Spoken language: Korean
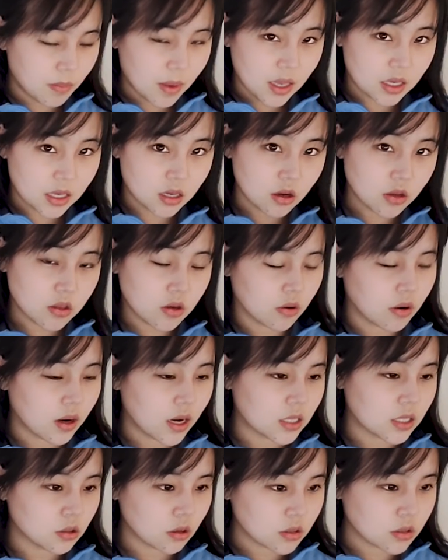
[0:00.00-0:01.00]
매년 연간
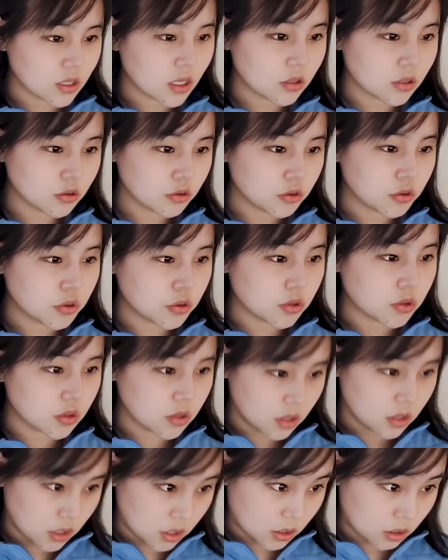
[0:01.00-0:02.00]

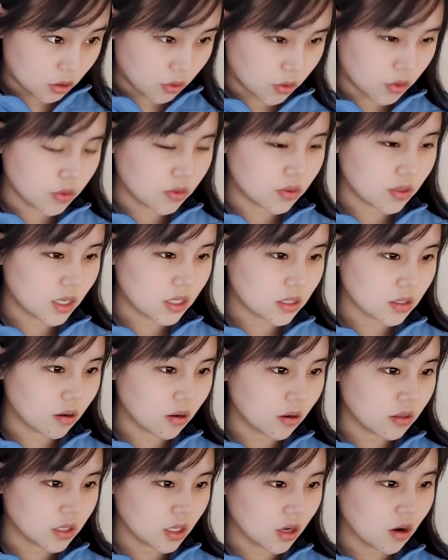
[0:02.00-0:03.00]
성장률을 적용을
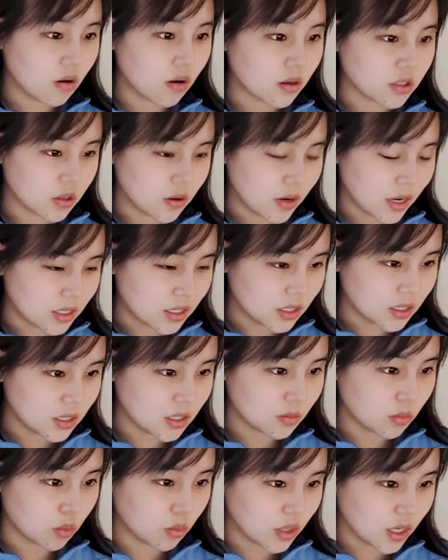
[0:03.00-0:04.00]
해서 이제
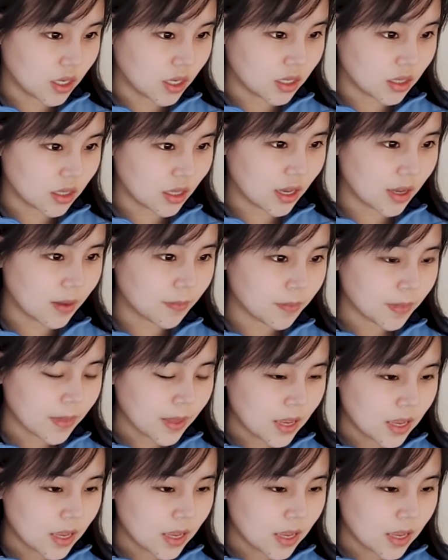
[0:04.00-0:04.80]
커져가는 모델인데